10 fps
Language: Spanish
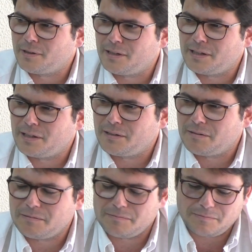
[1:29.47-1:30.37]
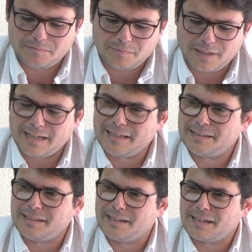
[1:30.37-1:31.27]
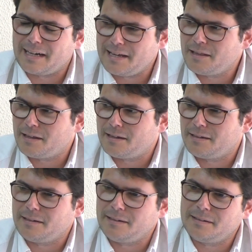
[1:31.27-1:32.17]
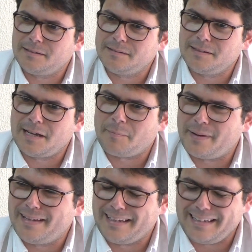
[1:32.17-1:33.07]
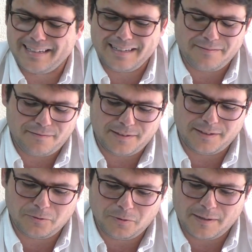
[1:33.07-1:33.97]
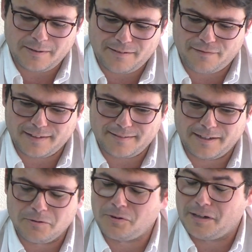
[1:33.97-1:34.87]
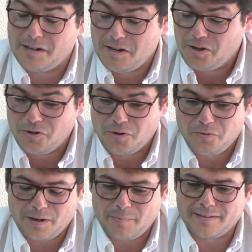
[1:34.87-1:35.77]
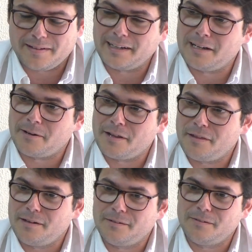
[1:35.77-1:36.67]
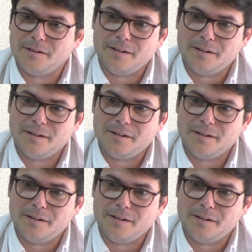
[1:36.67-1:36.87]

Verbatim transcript: Ves, la gente decaída y, y, y fíjate tú la, frase que nunca, yo nunca pensé que le iba a decir. ¿no?